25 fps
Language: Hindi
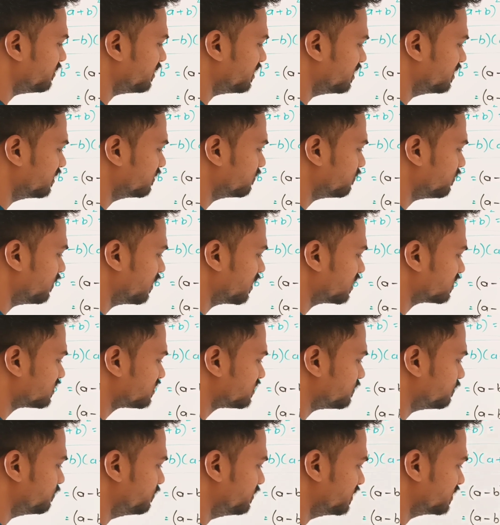ए बी
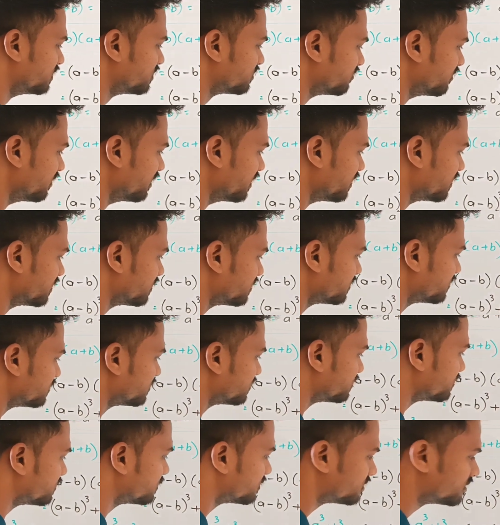प्लस बी
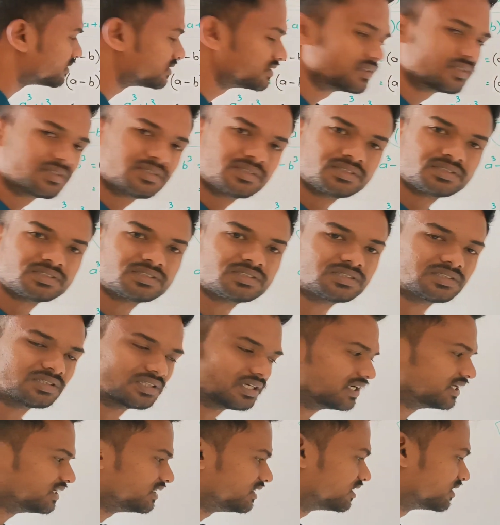
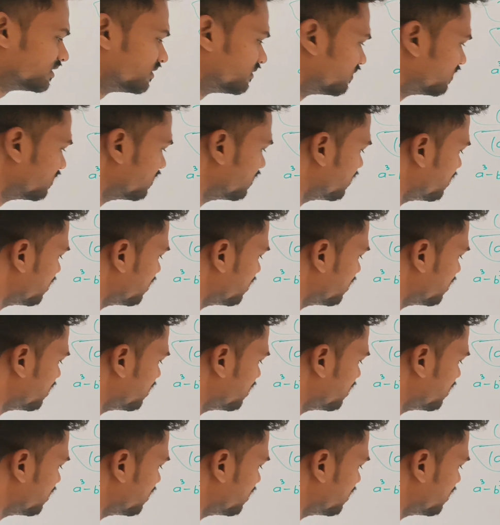स्क्वेयर राइट